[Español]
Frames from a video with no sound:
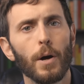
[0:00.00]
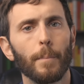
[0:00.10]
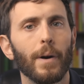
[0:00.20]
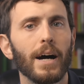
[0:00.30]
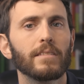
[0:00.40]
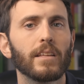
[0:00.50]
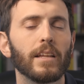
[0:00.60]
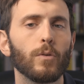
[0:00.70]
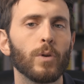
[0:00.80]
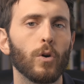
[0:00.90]
va a
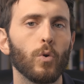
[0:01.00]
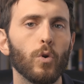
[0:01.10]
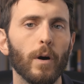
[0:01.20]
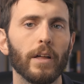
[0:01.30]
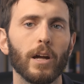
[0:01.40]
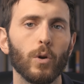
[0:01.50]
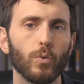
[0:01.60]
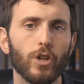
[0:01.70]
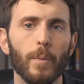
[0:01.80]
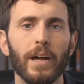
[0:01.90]
tener una curva de
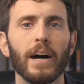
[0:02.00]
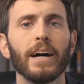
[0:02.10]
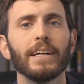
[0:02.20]
glucemia